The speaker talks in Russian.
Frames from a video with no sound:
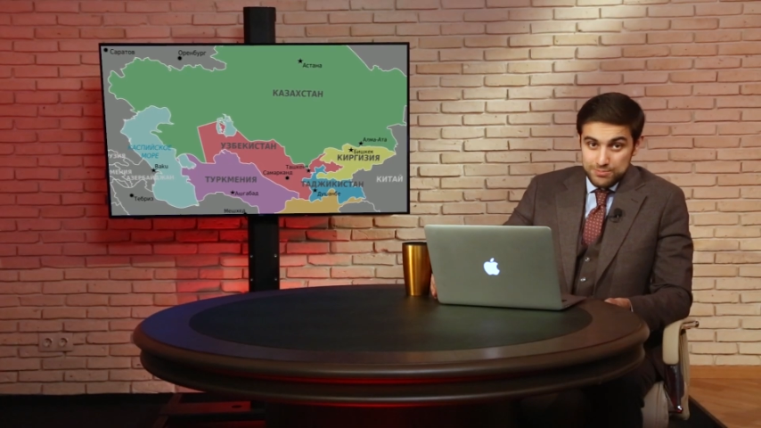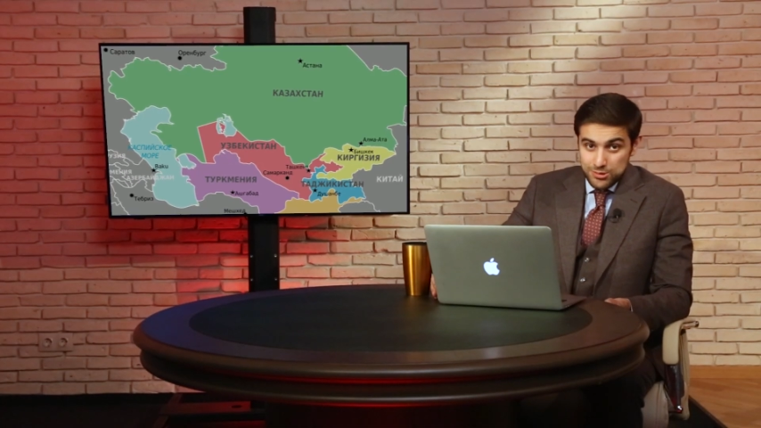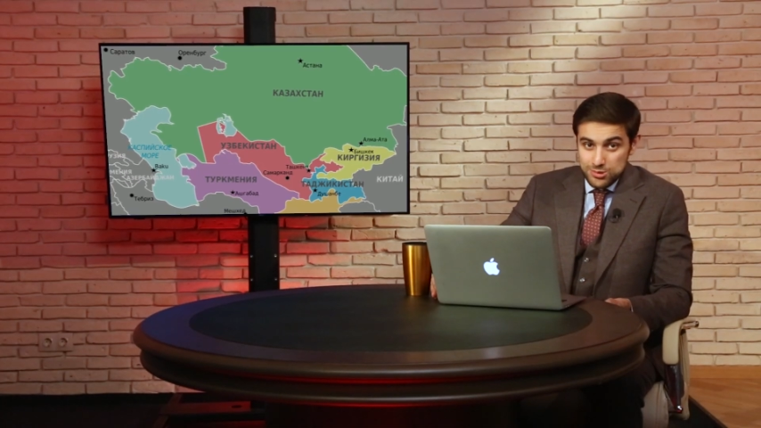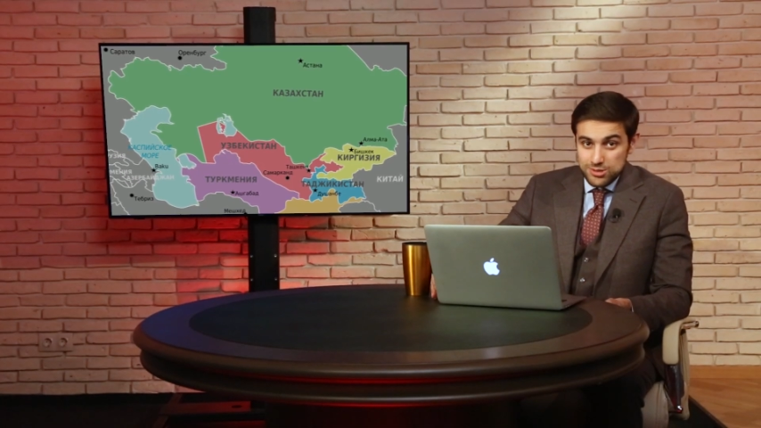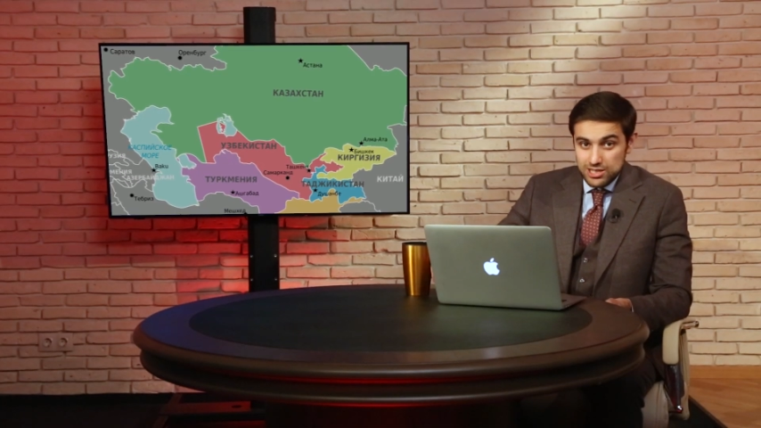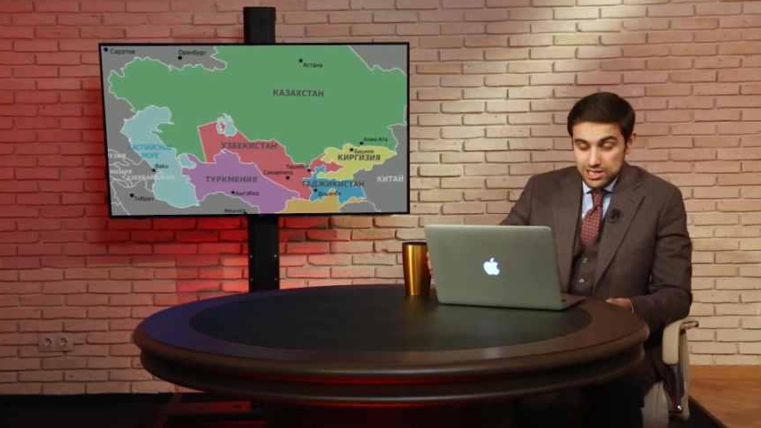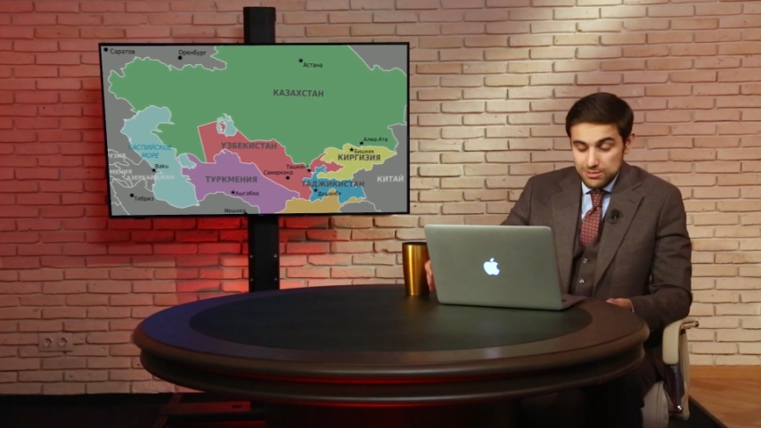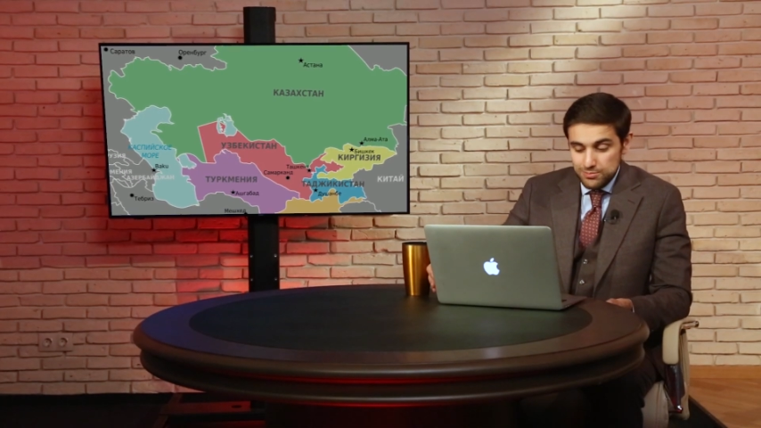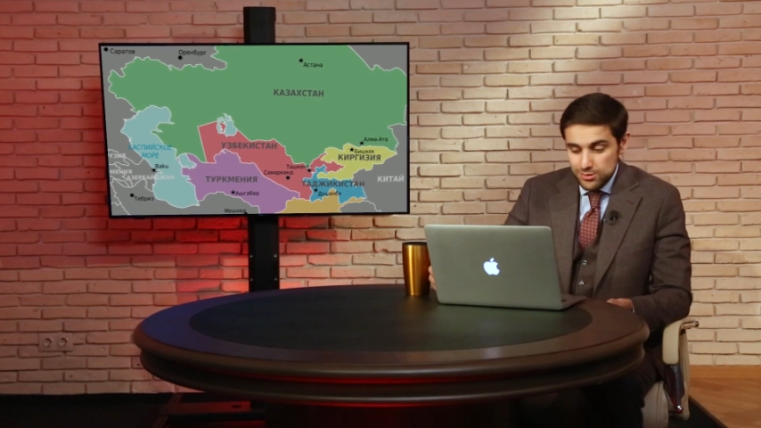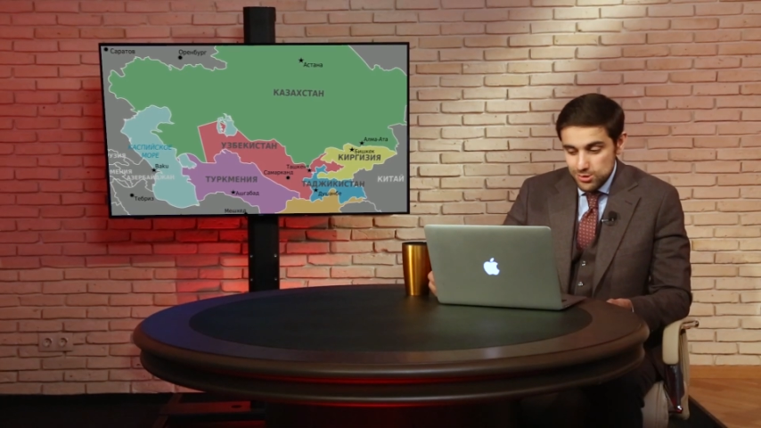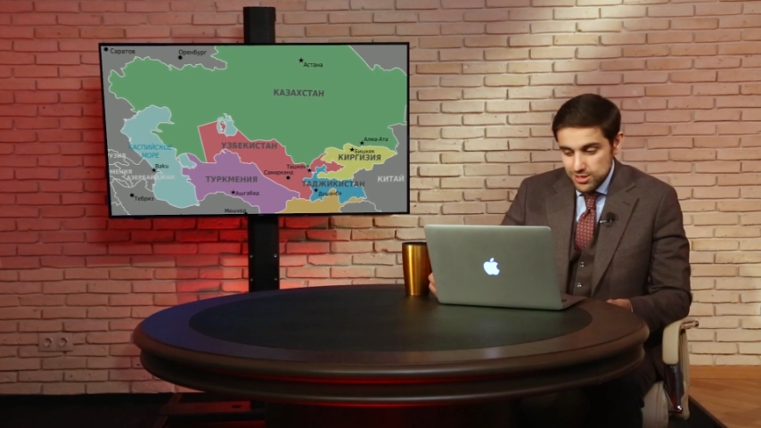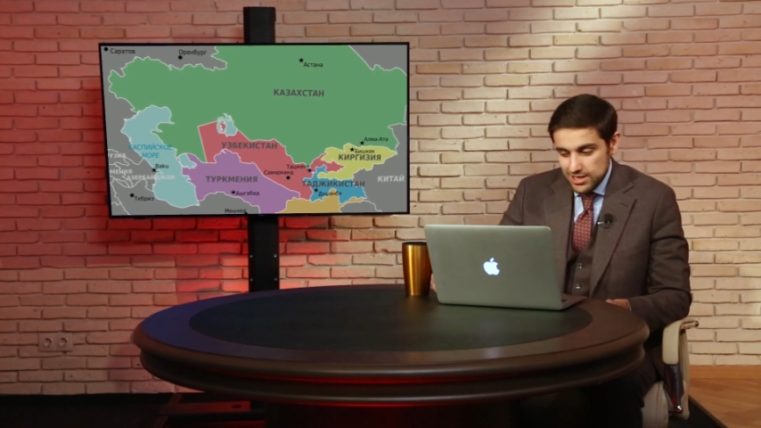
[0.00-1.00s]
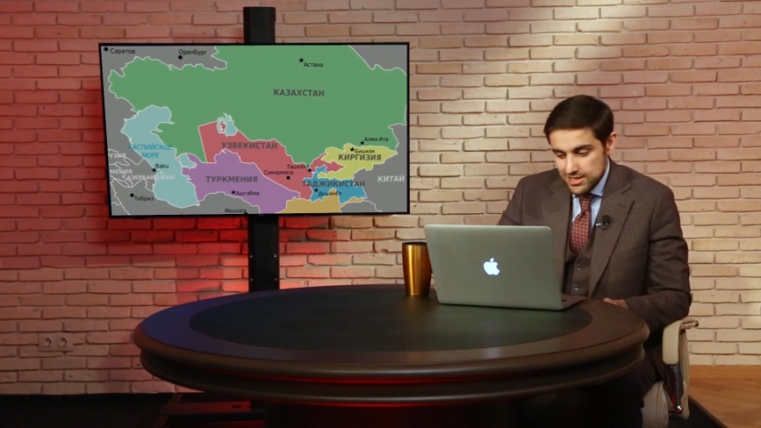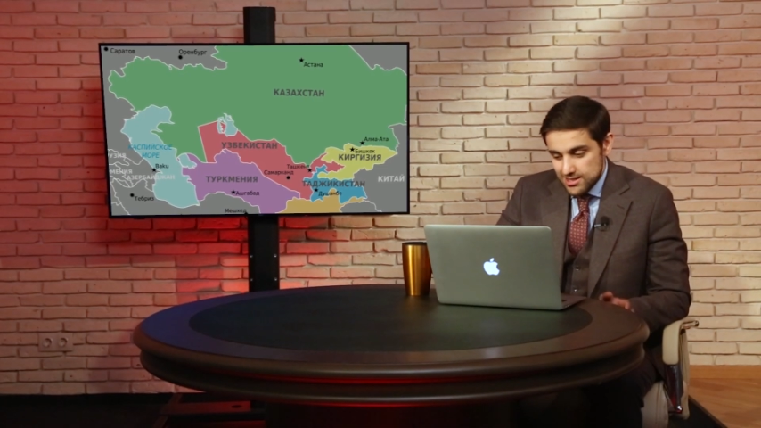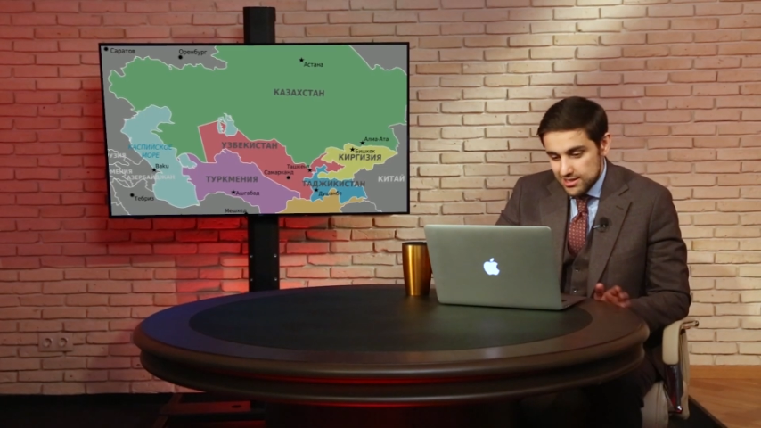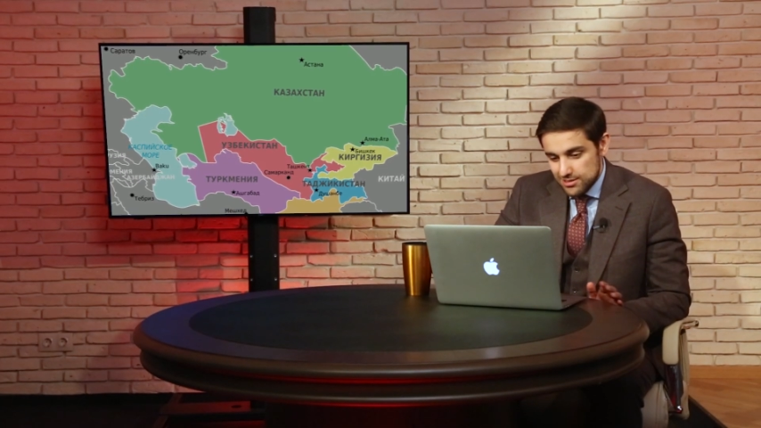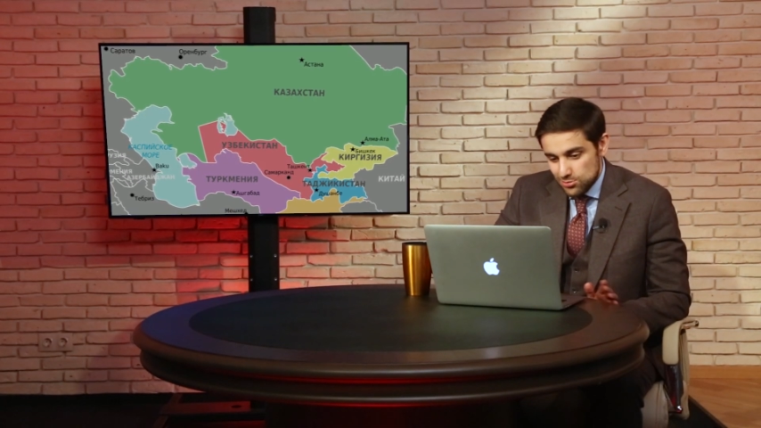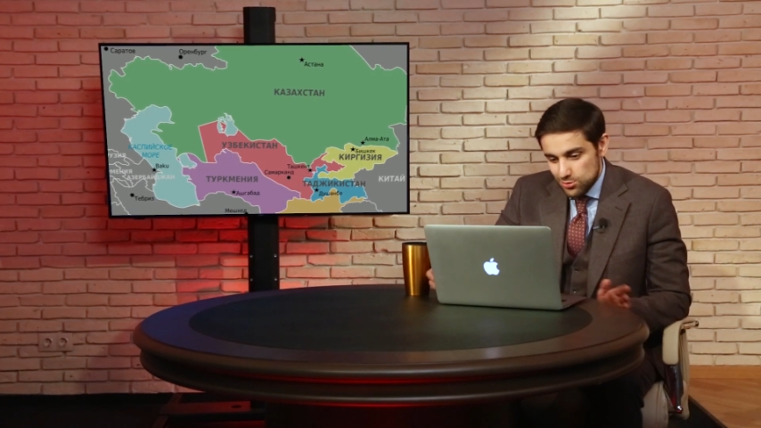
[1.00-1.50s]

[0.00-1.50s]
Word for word: плюс 3 плюс 1.